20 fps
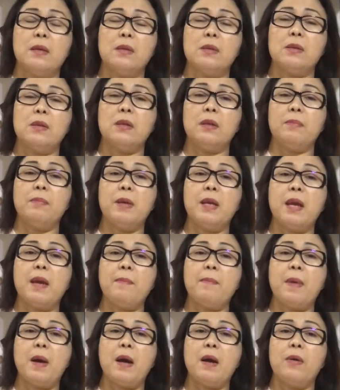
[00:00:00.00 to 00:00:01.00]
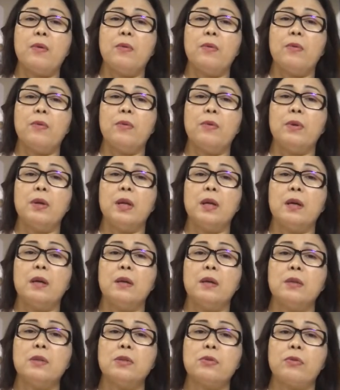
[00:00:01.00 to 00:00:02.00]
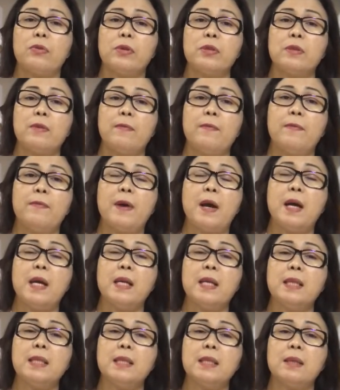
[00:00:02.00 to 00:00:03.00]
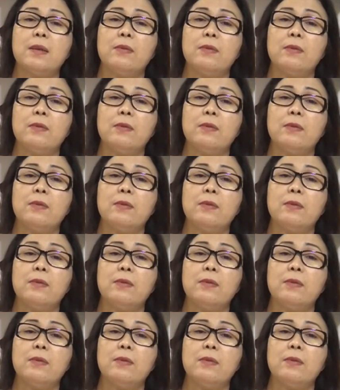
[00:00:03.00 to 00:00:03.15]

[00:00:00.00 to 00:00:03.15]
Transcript: So, nagbigay pa ako ng source of funds,